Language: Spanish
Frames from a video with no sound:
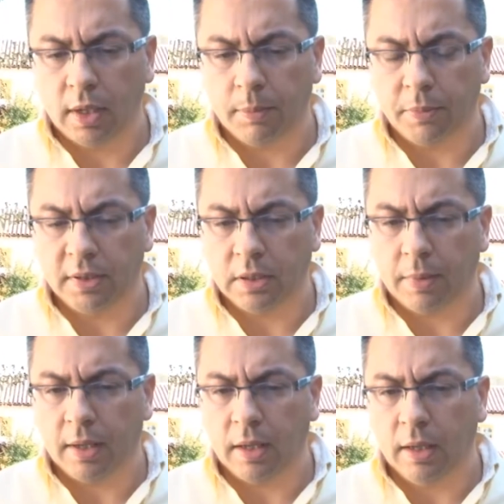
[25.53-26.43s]
de los
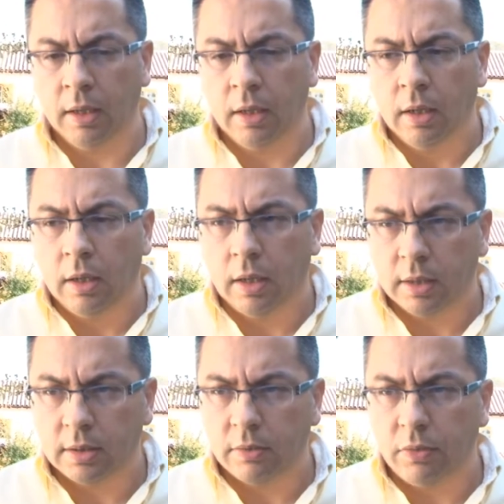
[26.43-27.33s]
principales
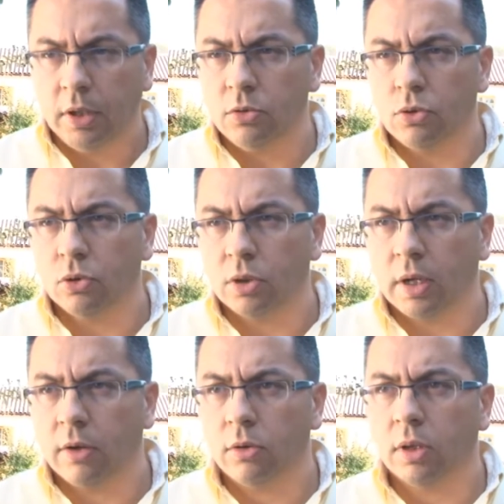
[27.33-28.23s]
eh, servicios o
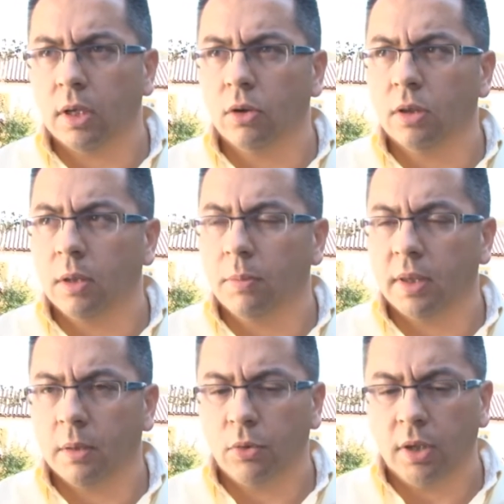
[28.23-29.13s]
trabajos que contempla
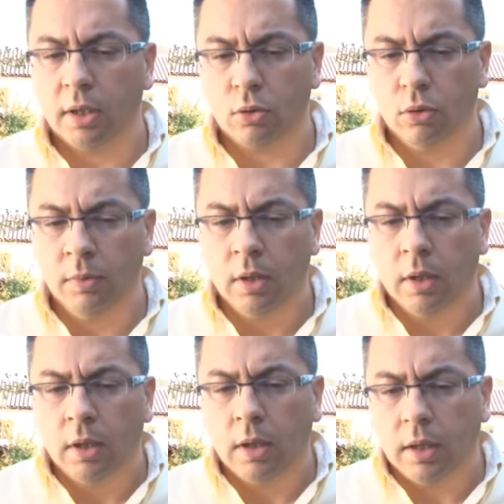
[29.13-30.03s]
este proyecto
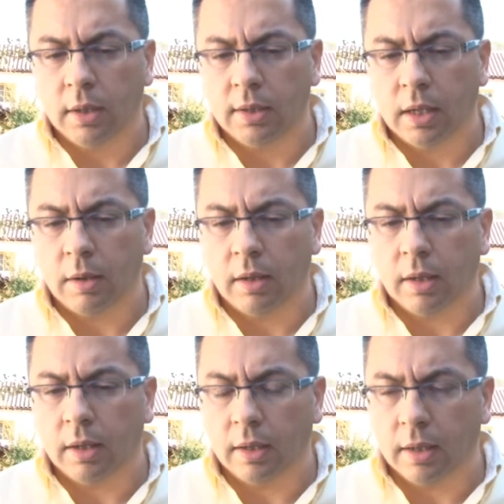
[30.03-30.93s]
es
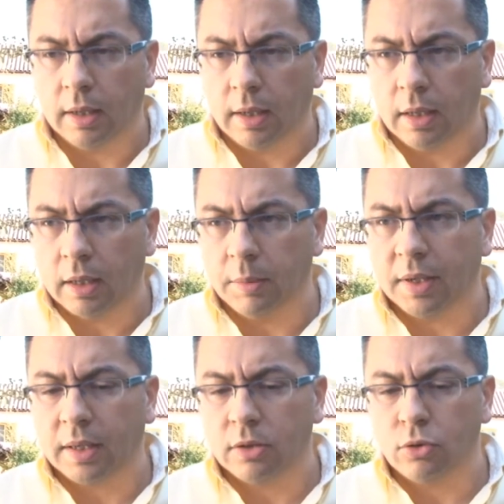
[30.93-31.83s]
eh, la,
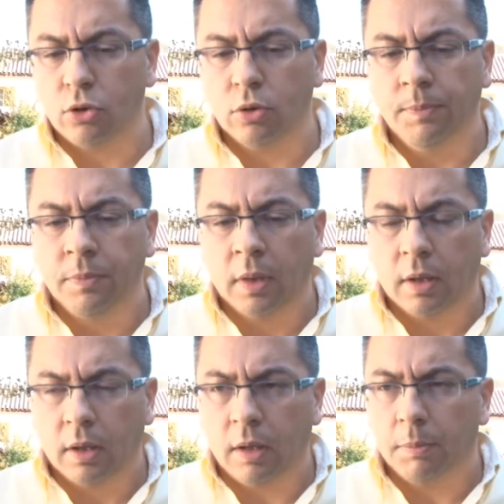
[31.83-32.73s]
demarcación
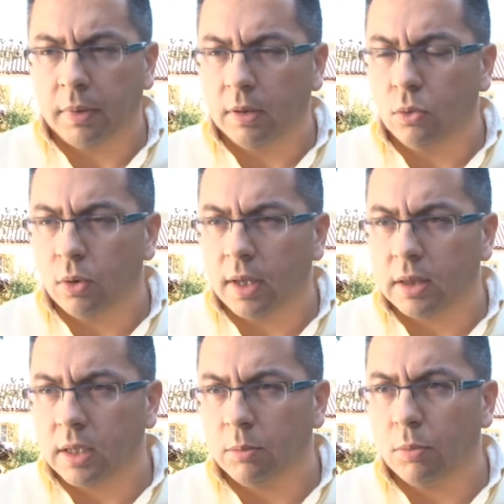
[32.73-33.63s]
en pintura
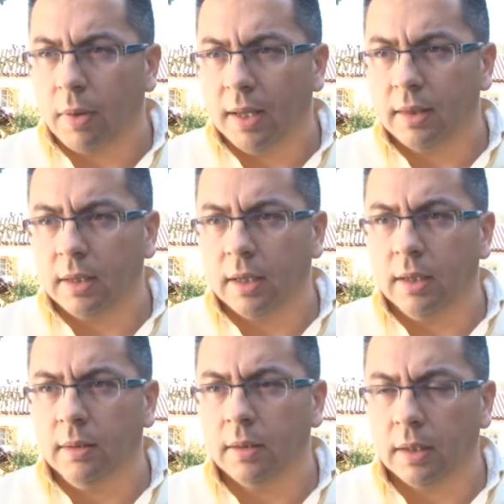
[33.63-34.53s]

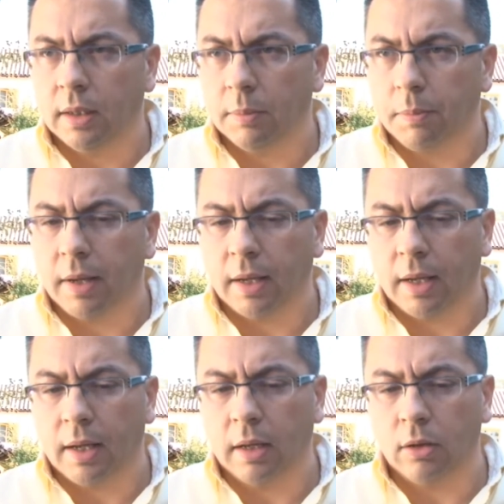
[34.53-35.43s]
termoplástica eh,
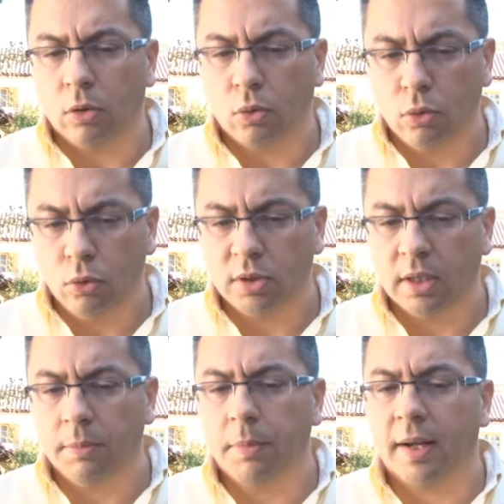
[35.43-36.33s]
para los
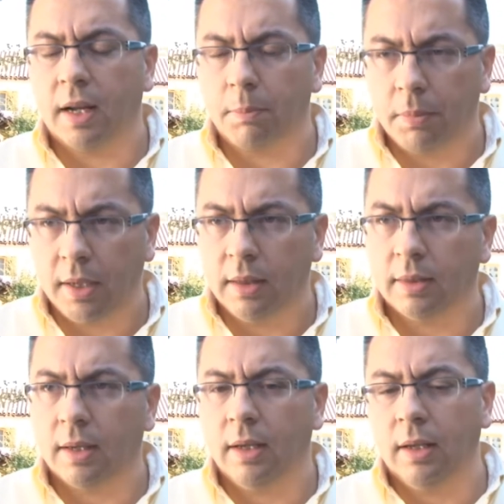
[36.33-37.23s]
cruces, para las
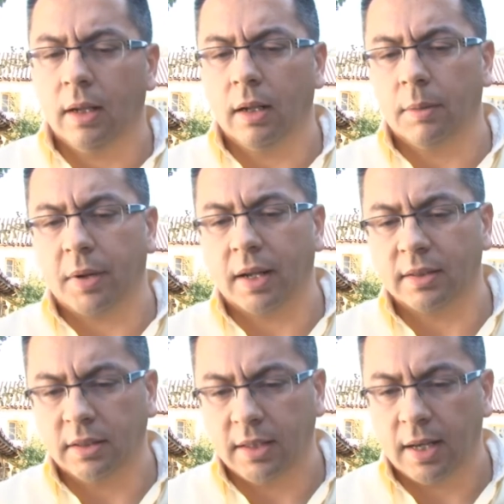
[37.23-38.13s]
pistas, para
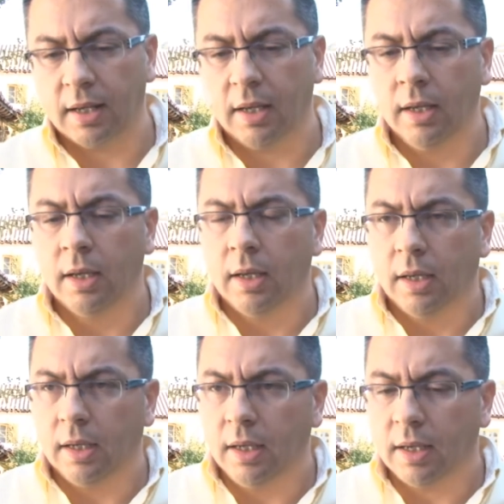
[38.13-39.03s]
las señales
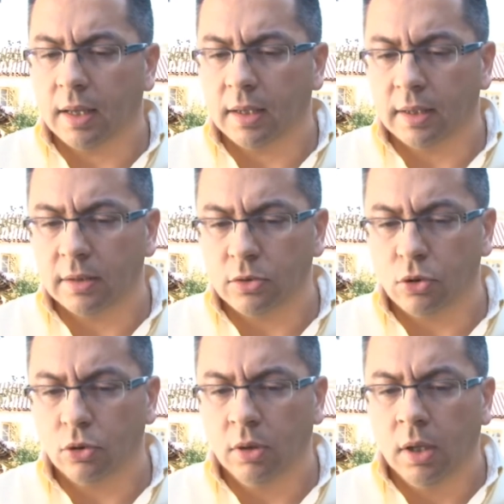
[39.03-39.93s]
y líneas de
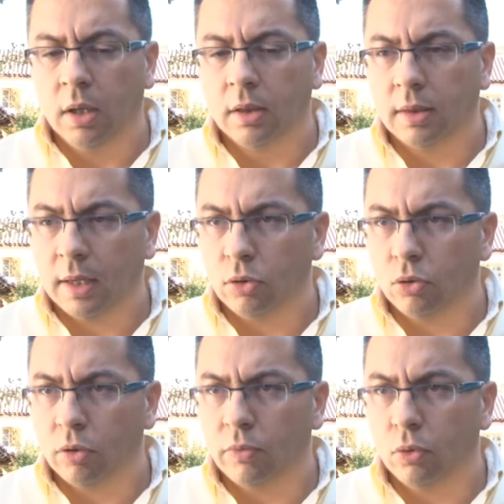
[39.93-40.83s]
tensión
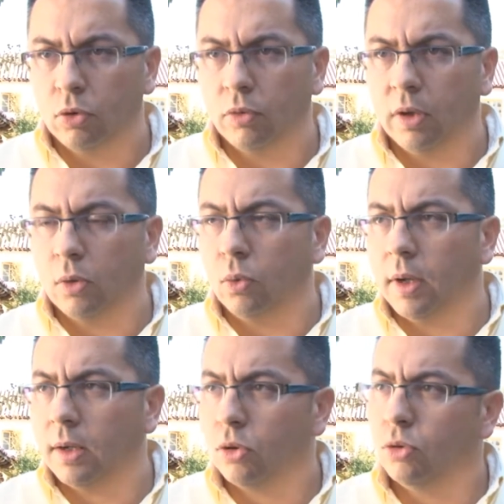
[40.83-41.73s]
tanto de flujo
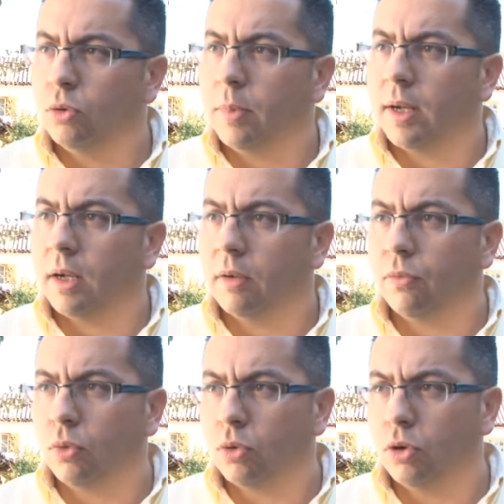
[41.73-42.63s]
vehicular como para el
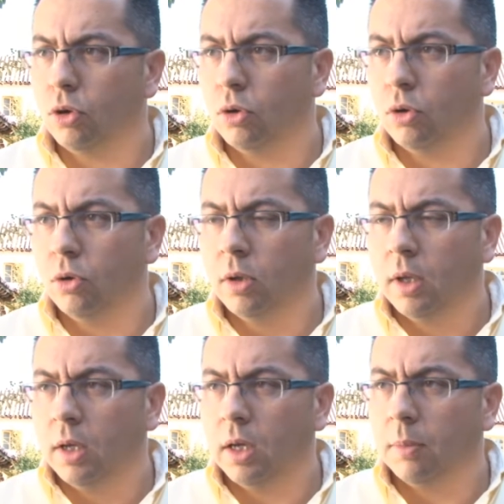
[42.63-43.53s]
flujo
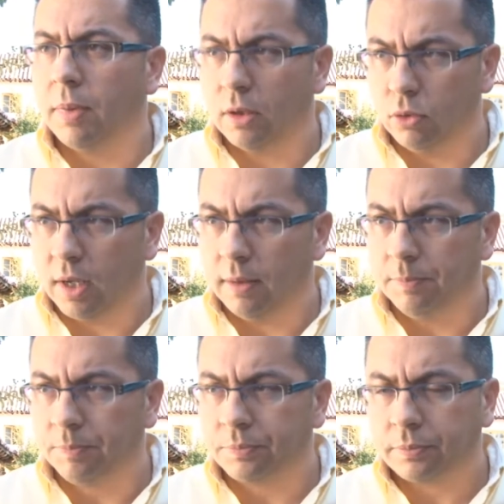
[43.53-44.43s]
eh, peatonal.
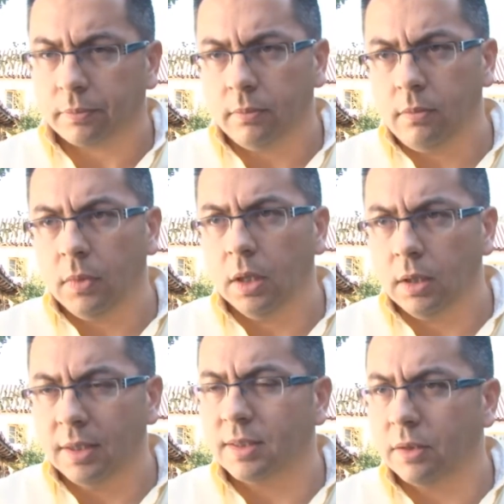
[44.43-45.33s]

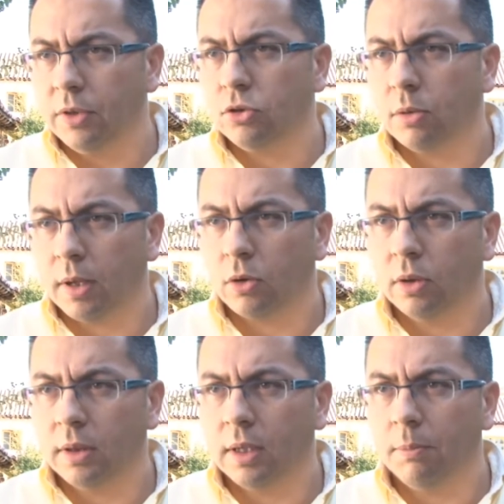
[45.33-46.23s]
Y el servicio además
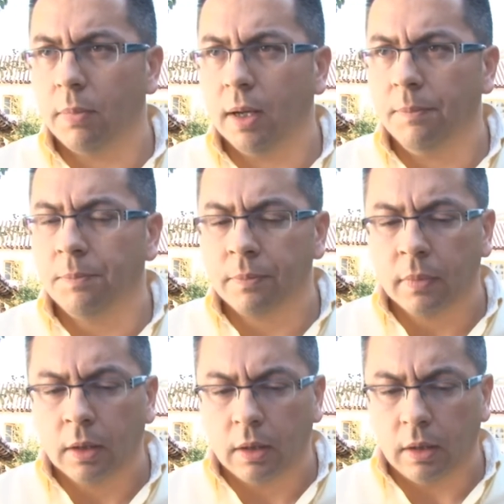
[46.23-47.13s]
contempla
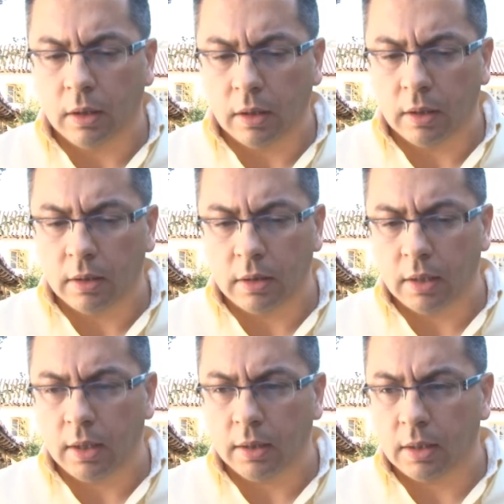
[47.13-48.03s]

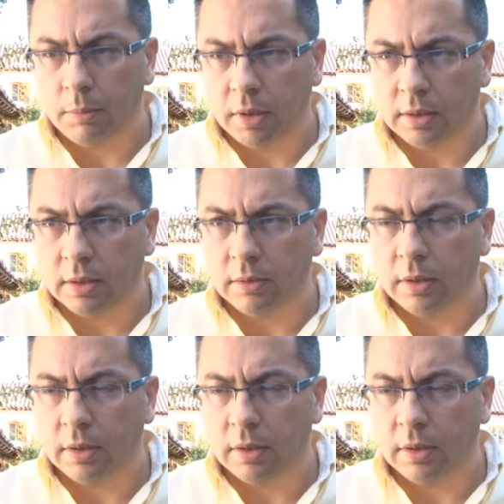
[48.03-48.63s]
tres también